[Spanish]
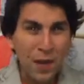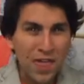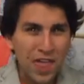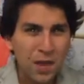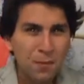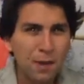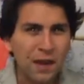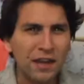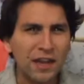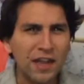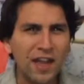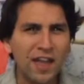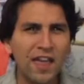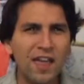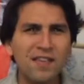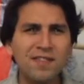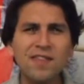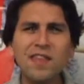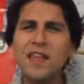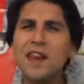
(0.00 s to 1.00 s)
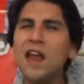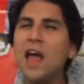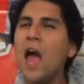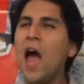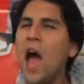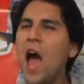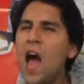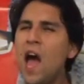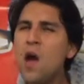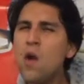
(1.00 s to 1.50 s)
Spider-Man ni qué decir,
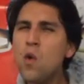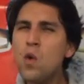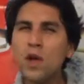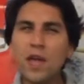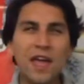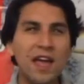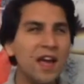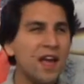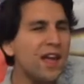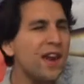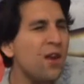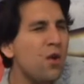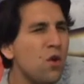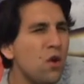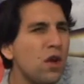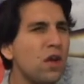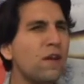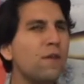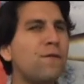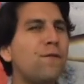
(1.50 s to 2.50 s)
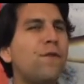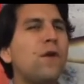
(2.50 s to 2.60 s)
aunque creo que